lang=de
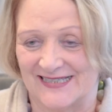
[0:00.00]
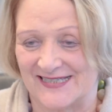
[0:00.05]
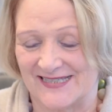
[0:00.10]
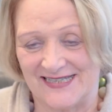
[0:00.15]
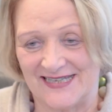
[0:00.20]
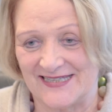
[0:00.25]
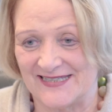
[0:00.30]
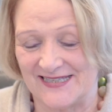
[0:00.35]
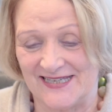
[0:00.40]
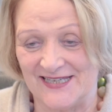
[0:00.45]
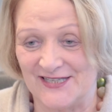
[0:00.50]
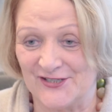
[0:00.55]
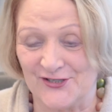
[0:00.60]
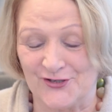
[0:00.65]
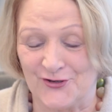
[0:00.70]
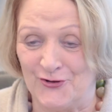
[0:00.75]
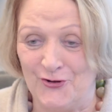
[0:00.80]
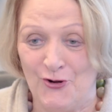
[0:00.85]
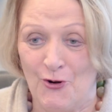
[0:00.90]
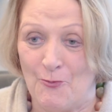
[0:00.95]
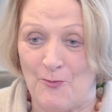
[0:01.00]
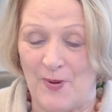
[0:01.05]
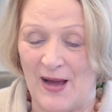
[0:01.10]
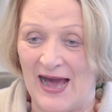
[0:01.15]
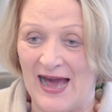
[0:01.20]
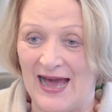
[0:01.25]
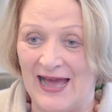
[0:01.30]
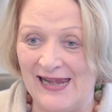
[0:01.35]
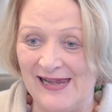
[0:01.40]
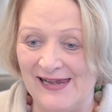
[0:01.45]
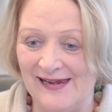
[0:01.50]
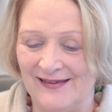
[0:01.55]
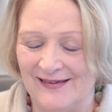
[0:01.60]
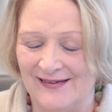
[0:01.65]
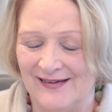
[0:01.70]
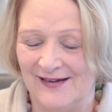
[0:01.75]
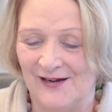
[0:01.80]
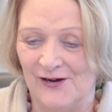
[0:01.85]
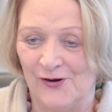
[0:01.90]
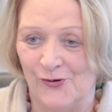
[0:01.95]
Das Netz ist global
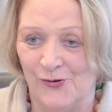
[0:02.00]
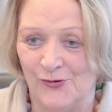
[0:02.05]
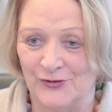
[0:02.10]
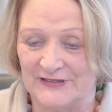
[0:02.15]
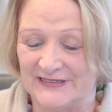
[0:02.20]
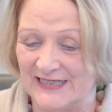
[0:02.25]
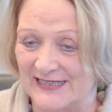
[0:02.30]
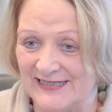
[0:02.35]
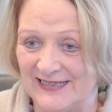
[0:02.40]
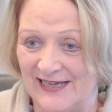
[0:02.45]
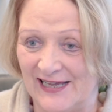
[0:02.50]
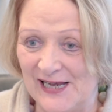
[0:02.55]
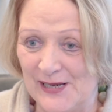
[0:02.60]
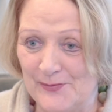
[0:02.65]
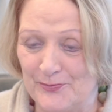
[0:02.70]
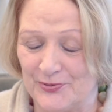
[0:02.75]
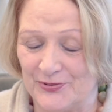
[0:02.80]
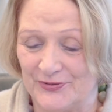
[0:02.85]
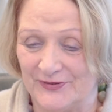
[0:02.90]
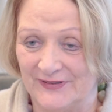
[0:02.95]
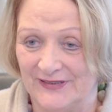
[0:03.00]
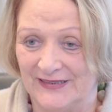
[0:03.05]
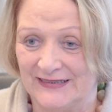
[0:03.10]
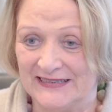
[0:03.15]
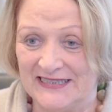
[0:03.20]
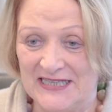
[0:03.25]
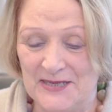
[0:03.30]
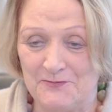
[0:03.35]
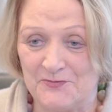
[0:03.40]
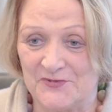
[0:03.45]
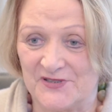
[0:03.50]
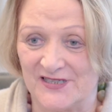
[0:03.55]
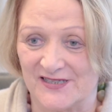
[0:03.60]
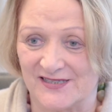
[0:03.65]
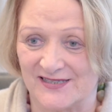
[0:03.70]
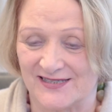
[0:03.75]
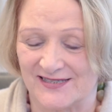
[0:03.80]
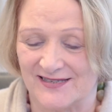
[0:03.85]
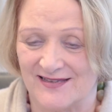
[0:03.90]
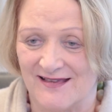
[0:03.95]
und deshalb gibt
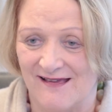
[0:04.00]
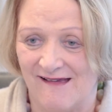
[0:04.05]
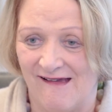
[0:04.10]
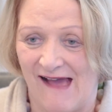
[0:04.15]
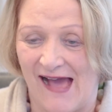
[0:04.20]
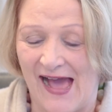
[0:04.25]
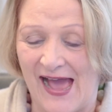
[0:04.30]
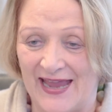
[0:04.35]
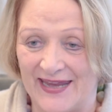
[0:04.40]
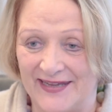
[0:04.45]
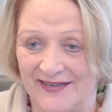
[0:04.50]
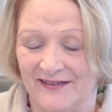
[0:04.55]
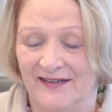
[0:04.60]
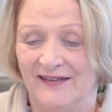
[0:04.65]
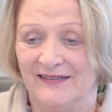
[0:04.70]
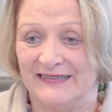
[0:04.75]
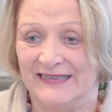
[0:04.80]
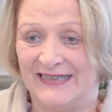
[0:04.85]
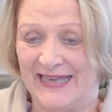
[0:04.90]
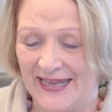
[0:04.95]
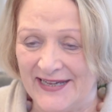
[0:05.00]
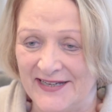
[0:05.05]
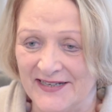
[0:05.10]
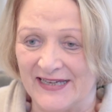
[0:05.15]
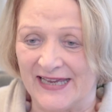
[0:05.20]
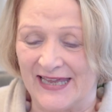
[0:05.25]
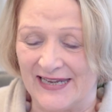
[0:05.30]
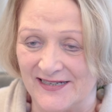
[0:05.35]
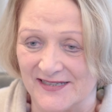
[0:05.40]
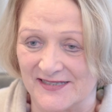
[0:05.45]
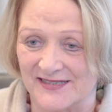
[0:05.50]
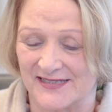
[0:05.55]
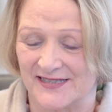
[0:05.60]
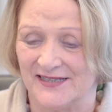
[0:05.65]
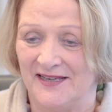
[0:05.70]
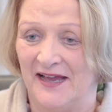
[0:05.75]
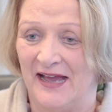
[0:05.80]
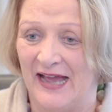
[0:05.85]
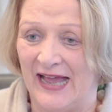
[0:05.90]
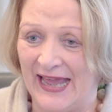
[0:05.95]
es ein generelles
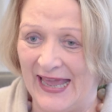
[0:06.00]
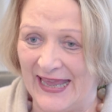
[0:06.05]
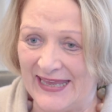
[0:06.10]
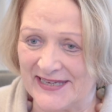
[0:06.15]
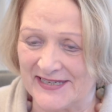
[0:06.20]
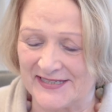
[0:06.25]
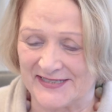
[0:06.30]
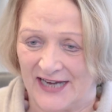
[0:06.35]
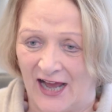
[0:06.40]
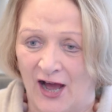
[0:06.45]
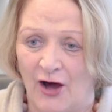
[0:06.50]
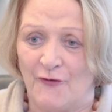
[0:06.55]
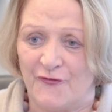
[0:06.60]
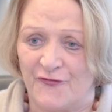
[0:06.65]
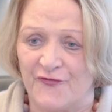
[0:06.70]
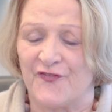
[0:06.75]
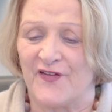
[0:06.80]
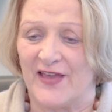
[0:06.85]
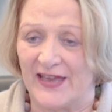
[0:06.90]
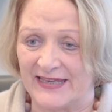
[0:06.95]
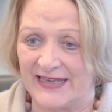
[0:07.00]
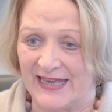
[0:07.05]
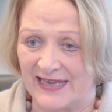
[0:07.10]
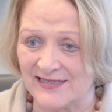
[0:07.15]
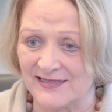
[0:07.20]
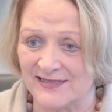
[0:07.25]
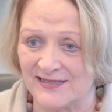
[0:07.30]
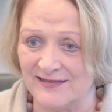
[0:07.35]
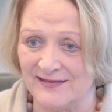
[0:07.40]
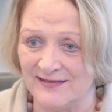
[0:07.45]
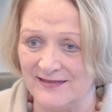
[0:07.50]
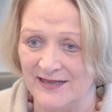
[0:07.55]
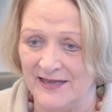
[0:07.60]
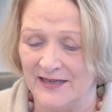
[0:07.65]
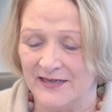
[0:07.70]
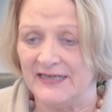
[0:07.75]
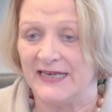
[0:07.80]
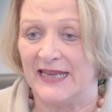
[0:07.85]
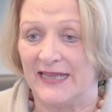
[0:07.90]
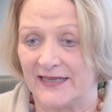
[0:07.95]
Recht auf Vergessen
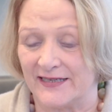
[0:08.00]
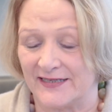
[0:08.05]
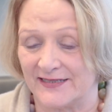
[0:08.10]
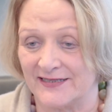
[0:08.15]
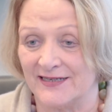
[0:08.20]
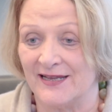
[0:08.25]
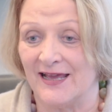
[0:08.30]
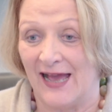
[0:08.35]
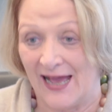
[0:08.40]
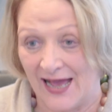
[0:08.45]
nicht.